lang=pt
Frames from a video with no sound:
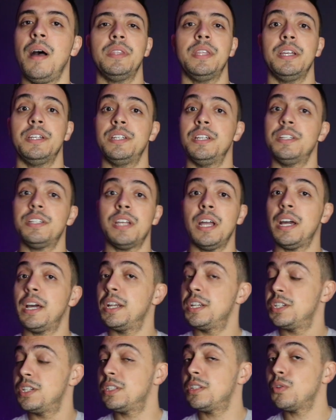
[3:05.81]
Tem gente que
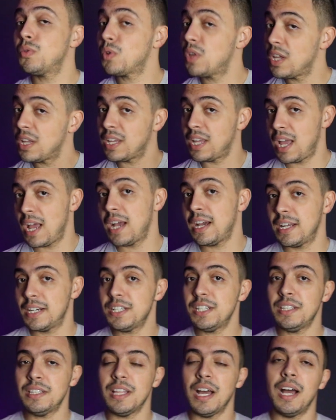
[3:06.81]
acredita no que quer
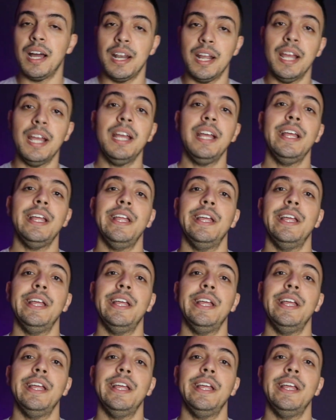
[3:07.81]
acreditar, né?